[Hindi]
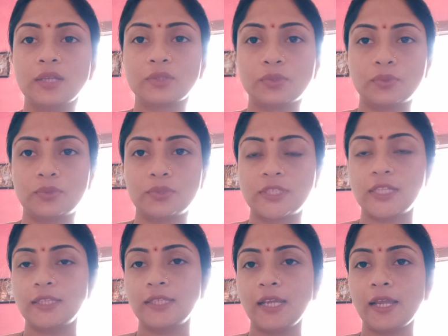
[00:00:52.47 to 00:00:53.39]
तो
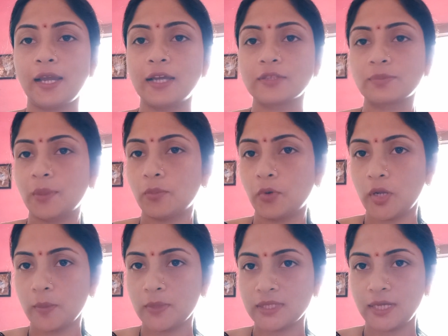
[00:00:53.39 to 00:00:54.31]
चलते हैं आज मैं
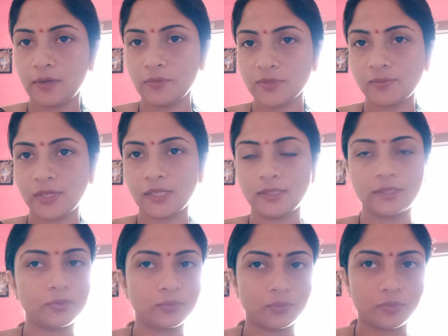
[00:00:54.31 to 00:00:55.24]
मॉर्निंग में सैंडविच बनाई
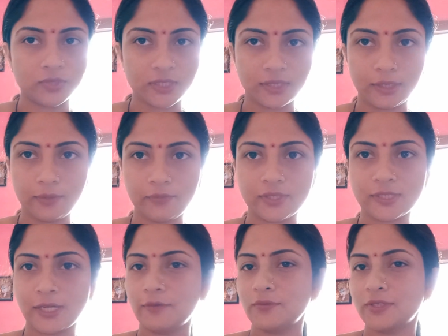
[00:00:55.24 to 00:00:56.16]
थी तो चलते हैं
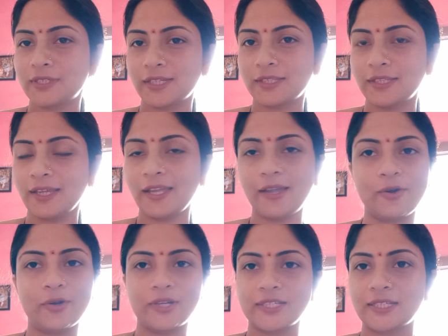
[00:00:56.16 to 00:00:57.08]
फिर सैंडविच सीखते हैं
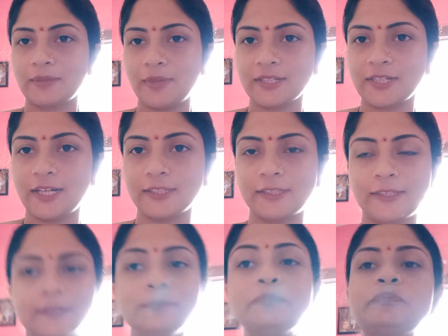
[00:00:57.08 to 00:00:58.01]
और इसके बाद
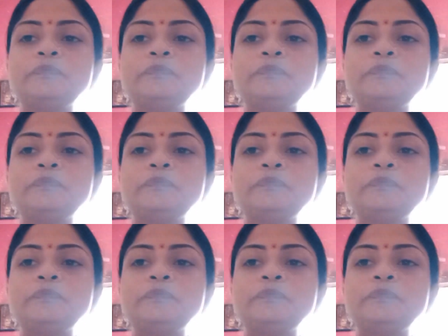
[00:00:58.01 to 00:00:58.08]
खाते हैं